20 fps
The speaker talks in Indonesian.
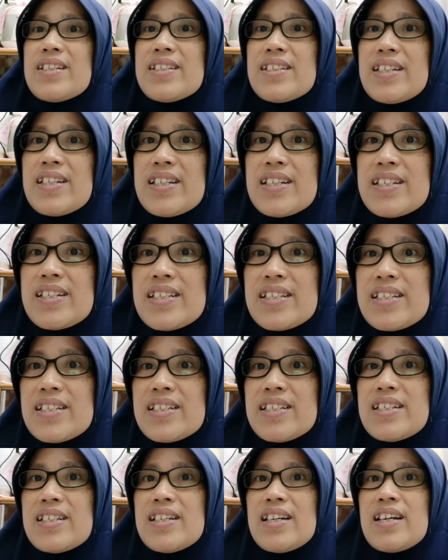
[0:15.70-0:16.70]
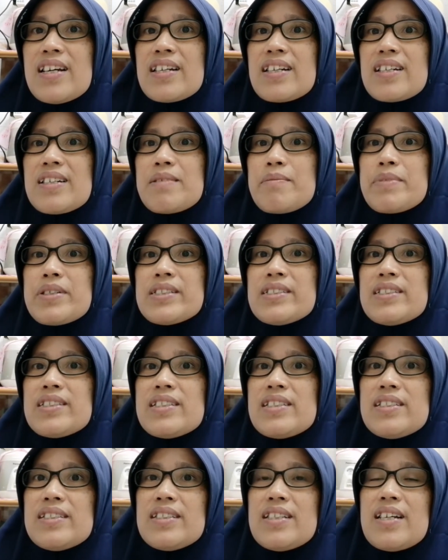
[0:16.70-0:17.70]
Saya di sini akan
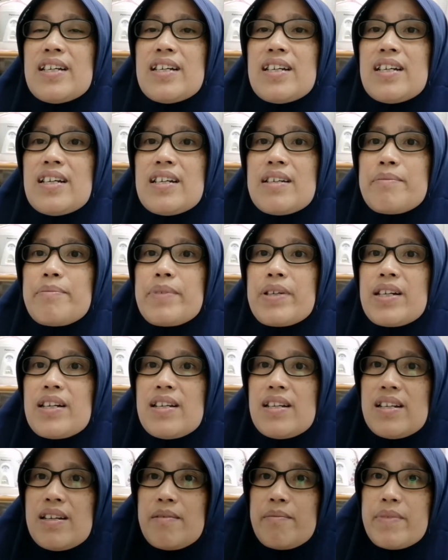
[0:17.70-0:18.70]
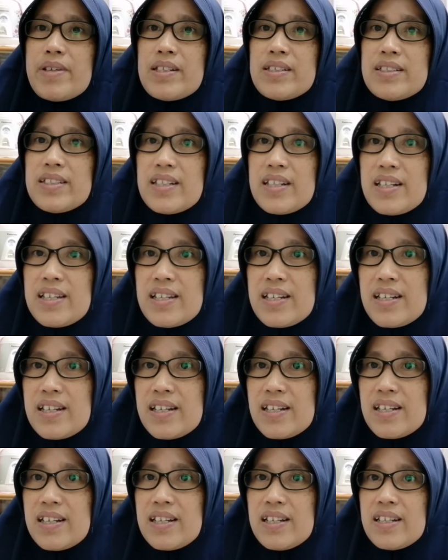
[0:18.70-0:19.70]
bercerita pengalaman
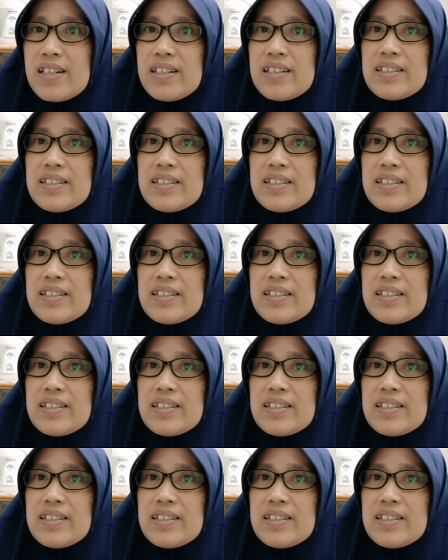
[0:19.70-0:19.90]
saya